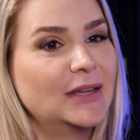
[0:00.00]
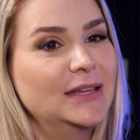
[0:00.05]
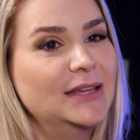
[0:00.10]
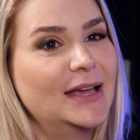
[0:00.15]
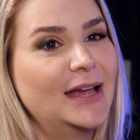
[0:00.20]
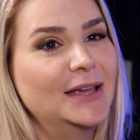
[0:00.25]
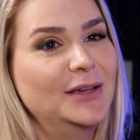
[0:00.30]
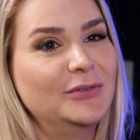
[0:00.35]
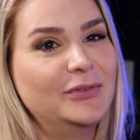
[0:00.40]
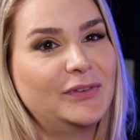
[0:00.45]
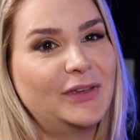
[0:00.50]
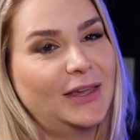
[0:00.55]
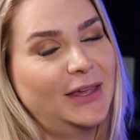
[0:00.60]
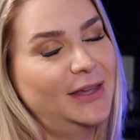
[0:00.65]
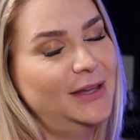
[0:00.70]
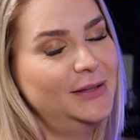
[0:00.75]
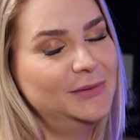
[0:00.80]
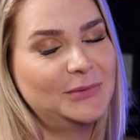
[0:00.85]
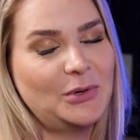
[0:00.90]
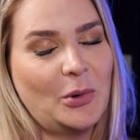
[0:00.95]
E aí eu
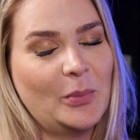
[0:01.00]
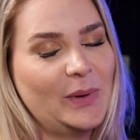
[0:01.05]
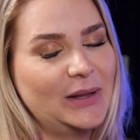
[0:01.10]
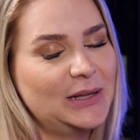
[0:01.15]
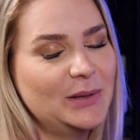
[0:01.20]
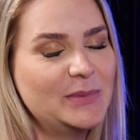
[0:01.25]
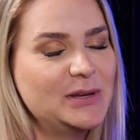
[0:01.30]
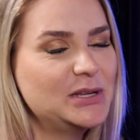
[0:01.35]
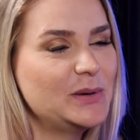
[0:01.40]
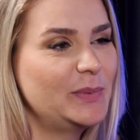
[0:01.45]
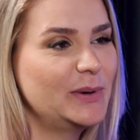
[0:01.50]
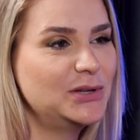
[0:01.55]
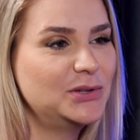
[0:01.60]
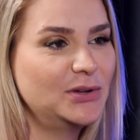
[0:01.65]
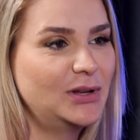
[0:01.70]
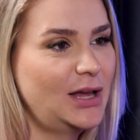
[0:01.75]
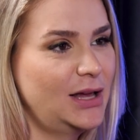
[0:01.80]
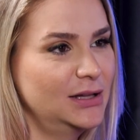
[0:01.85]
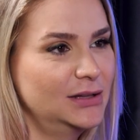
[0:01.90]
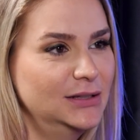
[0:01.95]
fiquei completamente
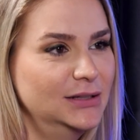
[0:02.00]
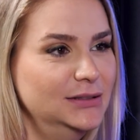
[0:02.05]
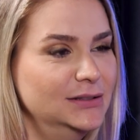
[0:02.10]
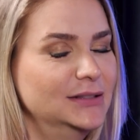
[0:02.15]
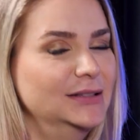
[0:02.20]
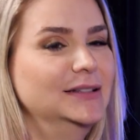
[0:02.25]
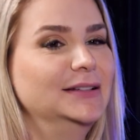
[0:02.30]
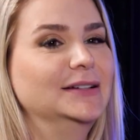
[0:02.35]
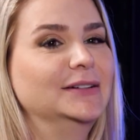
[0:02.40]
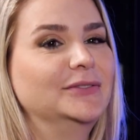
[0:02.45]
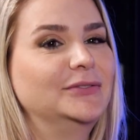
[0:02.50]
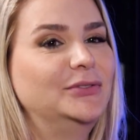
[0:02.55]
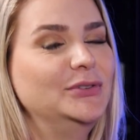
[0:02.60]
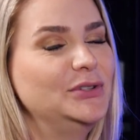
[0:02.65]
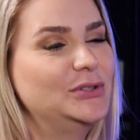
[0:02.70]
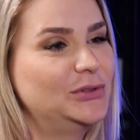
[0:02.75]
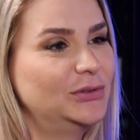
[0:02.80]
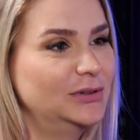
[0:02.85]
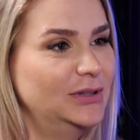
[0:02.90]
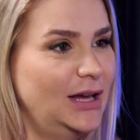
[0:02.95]
apaixonada. Fui
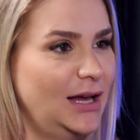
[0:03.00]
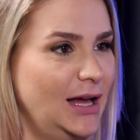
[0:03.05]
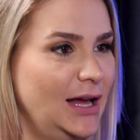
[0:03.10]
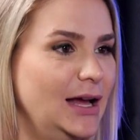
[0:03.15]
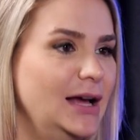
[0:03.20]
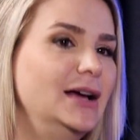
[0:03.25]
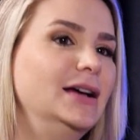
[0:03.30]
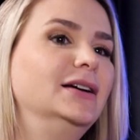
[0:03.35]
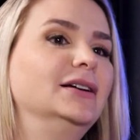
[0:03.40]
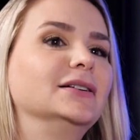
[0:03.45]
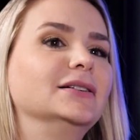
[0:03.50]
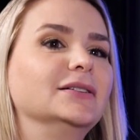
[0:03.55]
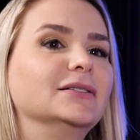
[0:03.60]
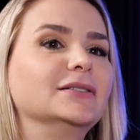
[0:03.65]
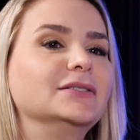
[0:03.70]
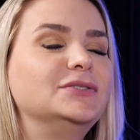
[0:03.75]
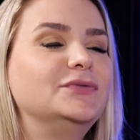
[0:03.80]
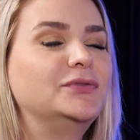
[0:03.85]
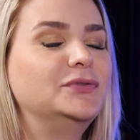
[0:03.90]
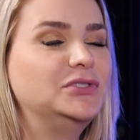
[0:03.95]
estudar,
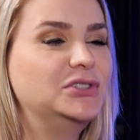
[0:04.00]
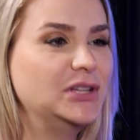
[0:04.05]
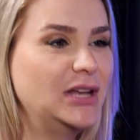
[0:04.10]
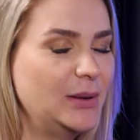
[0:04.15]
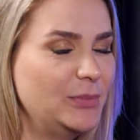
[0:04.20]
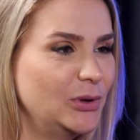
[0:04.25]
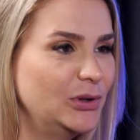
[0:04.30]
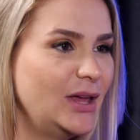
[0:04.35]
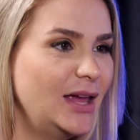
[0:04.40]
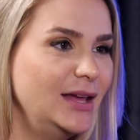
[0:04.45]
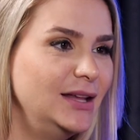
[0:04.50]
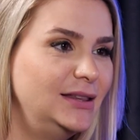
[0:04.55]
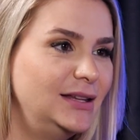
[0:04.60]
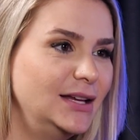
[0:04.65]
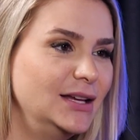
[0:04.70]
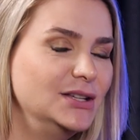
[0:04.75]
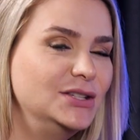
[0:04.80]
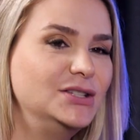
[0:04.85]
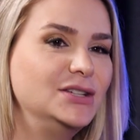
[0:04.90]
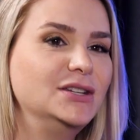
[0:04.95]
tirei meu
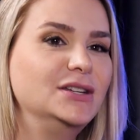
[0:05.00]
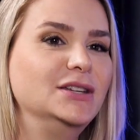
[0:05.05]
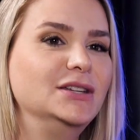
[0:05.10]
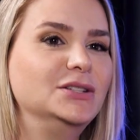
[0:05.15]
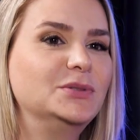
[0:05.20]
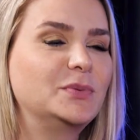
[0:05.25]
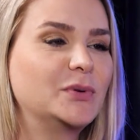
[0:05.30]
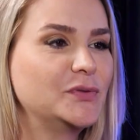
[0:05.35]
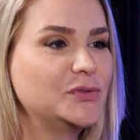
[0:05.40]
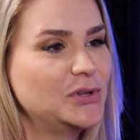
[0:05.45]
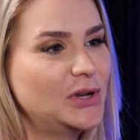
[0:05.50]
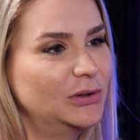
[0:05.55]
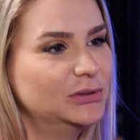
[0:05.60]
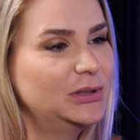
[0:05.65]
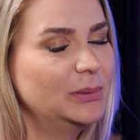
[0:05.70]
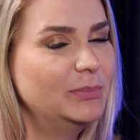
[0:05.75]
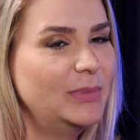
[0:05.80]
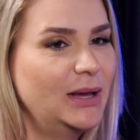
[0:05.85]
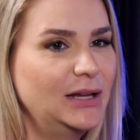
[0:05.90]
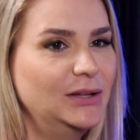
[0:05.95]
DRT de, de profissional
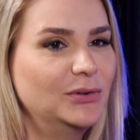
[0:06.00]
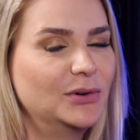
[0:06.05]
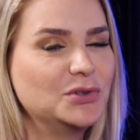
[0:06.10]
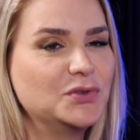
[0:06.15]
também do